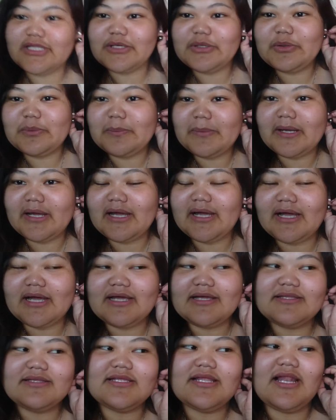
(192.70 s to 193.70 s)
hindi ko
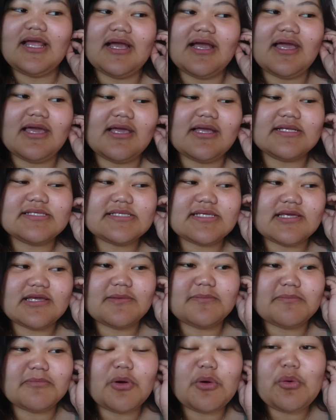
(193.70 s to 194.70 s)
pa nilagay
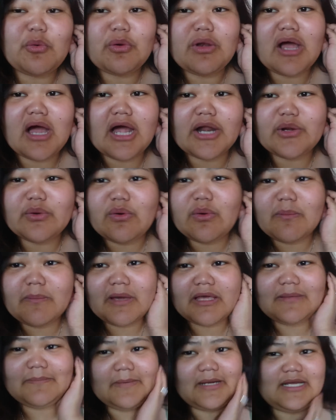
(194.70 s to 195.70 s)
kasi makukulangan ako.
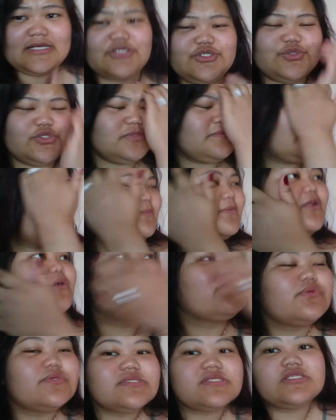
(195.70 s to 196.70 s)
May mga shoes pa
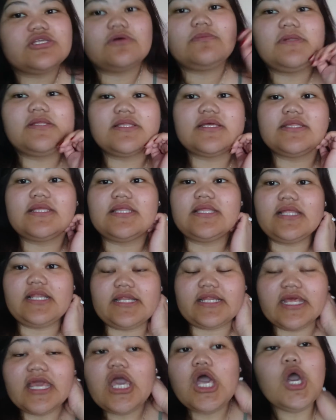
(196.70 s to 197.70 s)
naman ako dun sa Dublin na
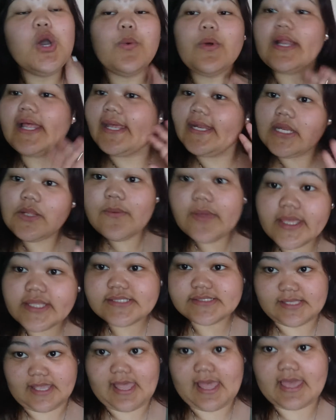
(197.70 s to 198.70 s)
dadalhin. But anyways,